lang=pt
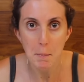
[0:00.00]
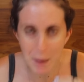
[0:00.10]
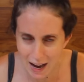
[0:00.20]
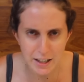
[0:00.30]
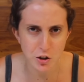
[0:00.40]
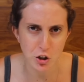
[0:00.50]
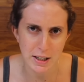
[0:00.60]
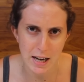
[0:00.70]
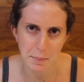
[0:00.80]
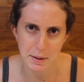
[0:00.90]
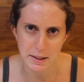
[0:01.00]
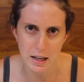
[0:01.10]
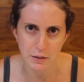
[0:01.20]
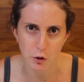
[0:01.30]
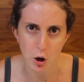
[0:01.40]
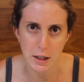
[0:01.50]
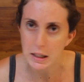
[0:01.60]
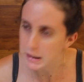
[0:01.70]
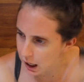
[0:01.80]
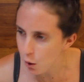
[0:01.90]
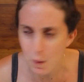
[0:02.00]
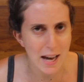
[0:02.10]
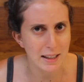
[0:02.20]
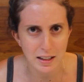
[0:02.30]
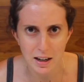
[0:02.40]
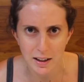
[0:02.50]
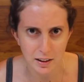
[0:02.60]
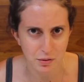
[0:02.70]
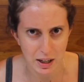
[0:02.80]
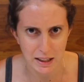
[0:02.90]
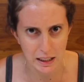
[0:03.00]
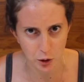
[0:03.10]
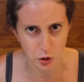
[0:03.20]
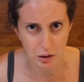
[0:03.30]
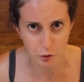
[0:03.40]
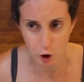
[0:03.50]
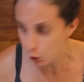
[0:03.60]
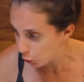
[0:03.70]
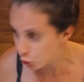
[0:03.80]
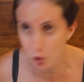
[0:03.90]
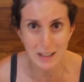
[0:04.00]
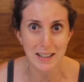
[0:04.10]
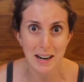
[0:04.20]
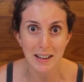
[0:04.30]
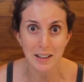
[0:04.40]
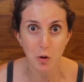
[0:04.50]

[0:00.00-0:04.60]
Pare de ligar para esse telefone. Não é a Adriana que vai atender o telefone. Eu não sou a Adriana.